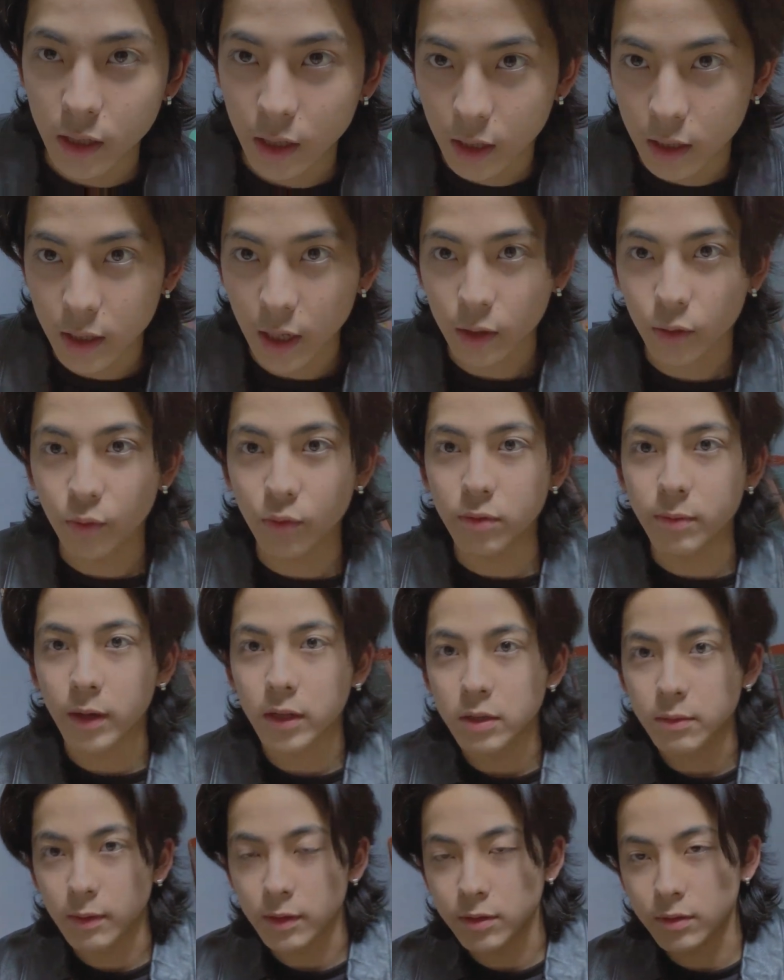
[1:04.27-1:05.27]
제가 야동을
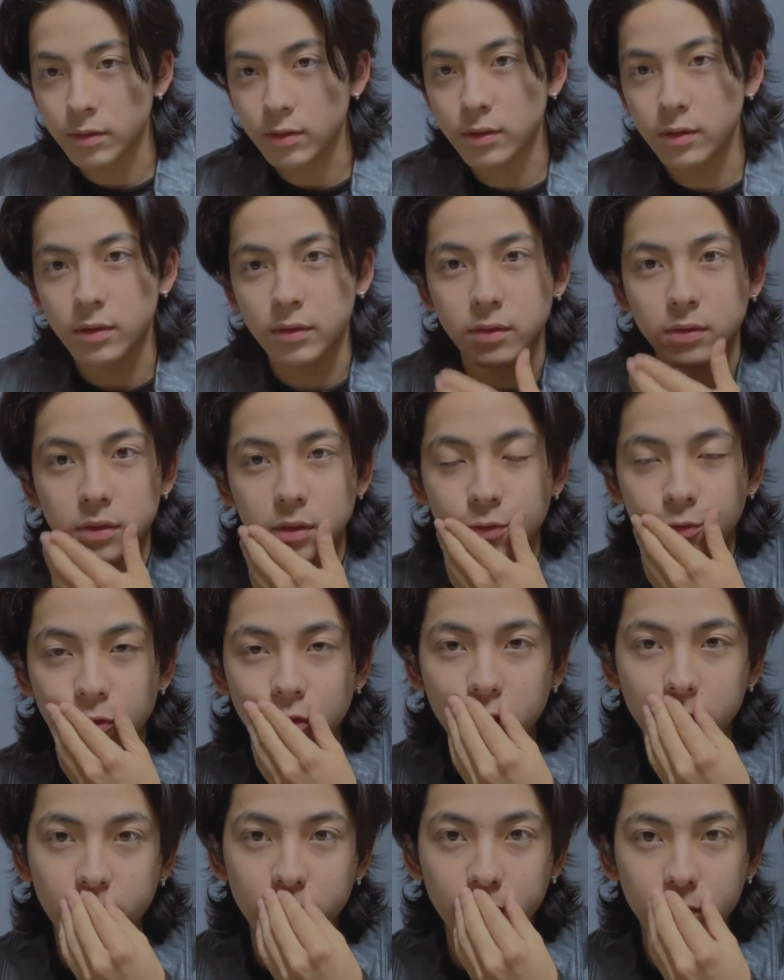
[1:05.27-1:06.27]
많이 봐서
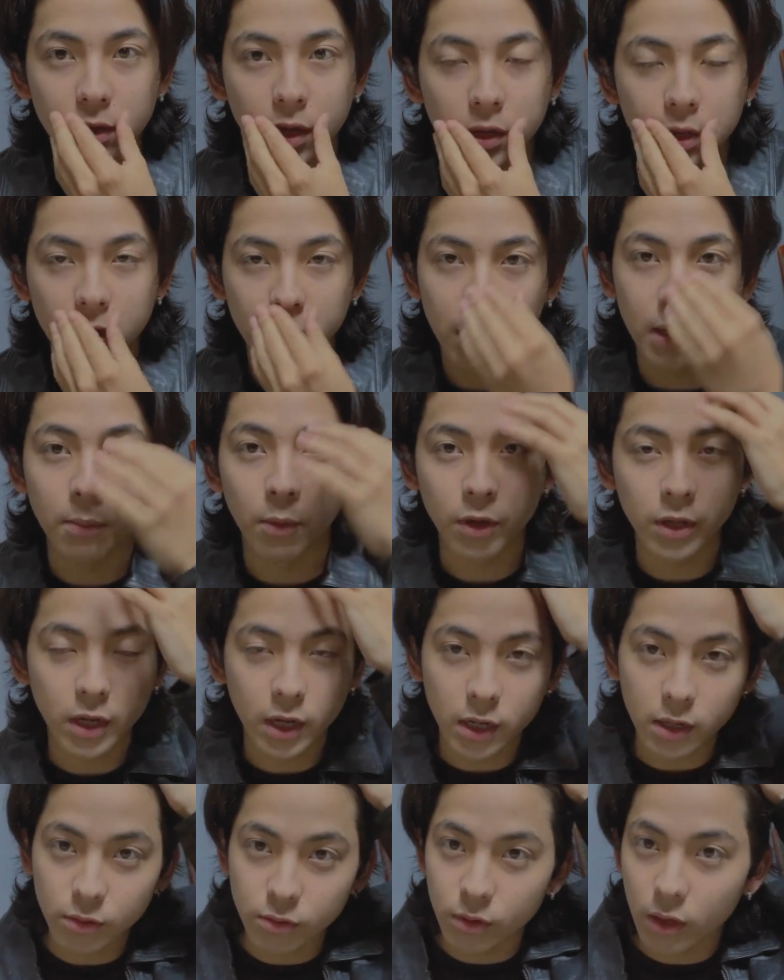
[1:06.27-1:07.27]
수염이 아니라 다
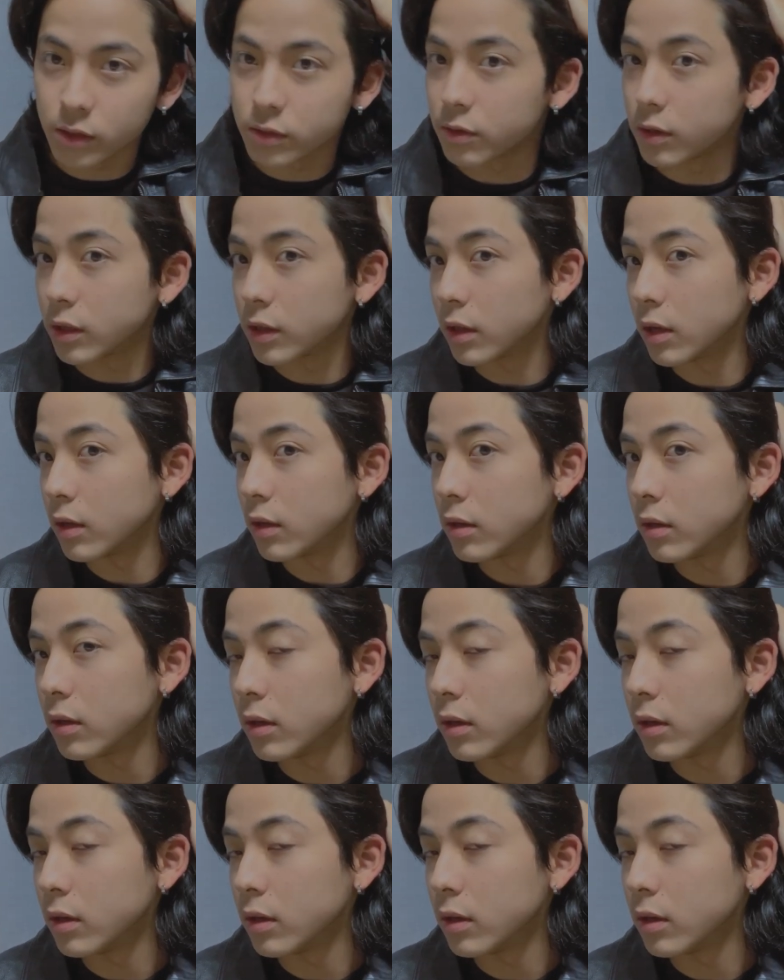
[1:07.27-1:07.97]
머리카락으로 가는 것 같아요.